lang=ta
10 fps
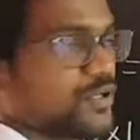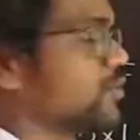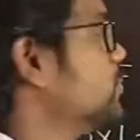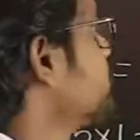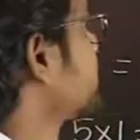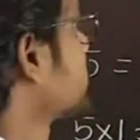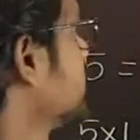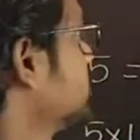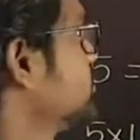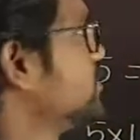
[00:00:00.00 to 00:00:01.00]
ஆகும்
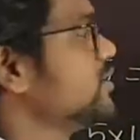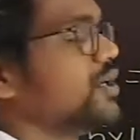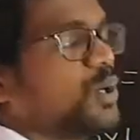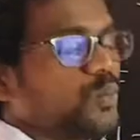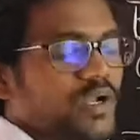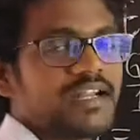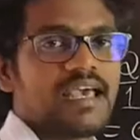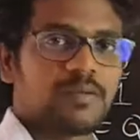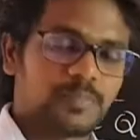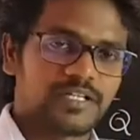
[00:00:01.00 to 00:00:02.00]
அதாவது ஒன்
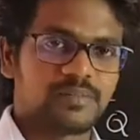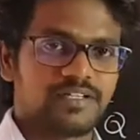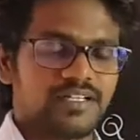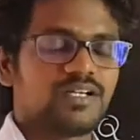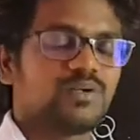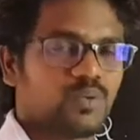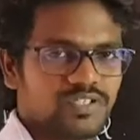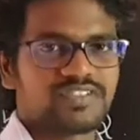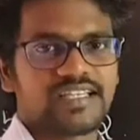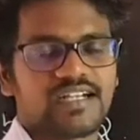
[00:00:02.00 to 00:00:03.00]
ஆம்பேர் அப்படின்னா
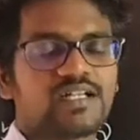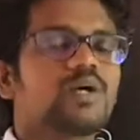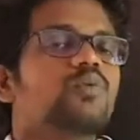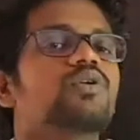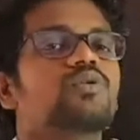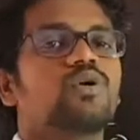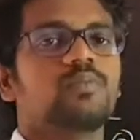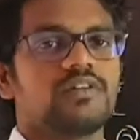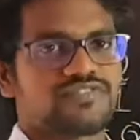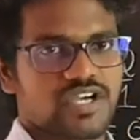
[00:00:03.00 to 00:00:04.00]
ஒரு செகண்டுக்கு ஒரு
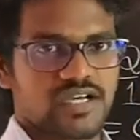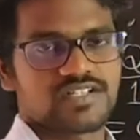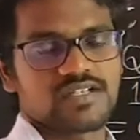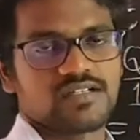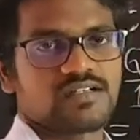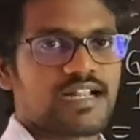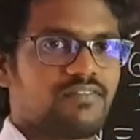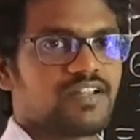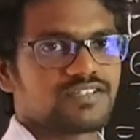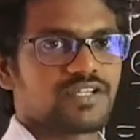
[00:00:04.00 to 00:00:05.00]
கூலும் ஆஃப் சார்ஜ்
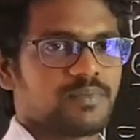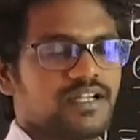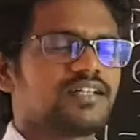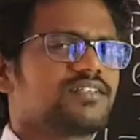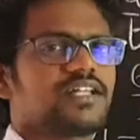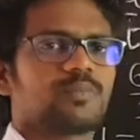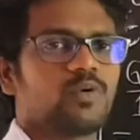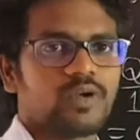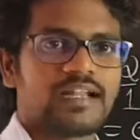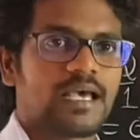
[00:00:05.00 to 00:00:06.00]
ட்ராவல் ஆச்சு அப்படின்னா அதுதான்
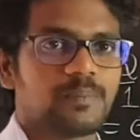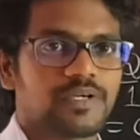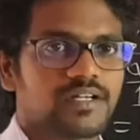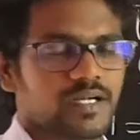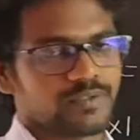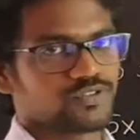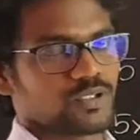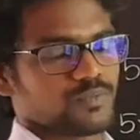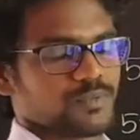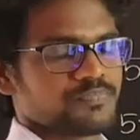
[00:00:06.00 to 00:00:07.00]
நம்ம ஒன் ஆம்பேர் அப்படின்னு
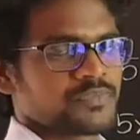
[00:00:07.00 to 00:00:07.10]
சொல்லுவோம்